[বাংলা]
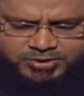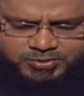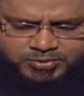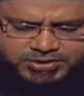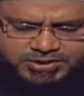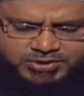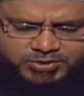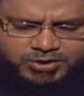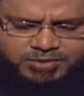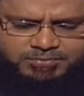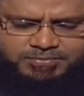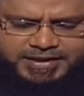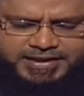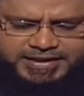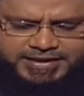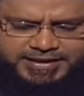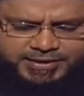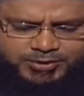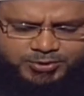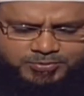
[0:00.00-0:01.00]
তো বলছেন
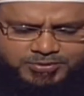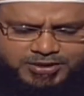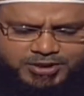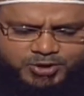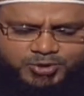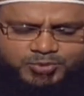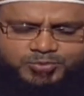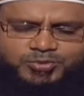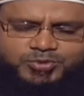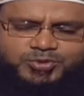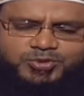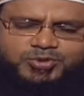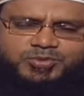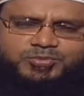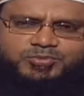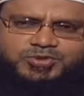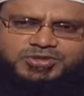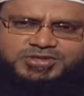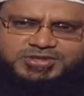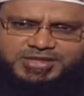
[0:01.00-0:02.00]
বাইনাহুমা উমরুন
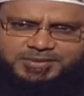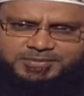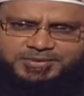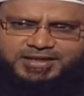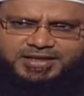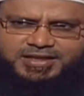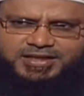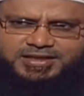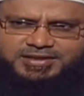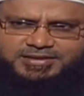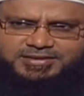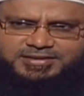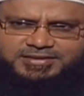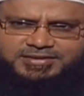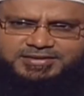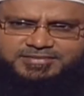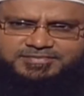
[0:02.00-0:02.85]
হাত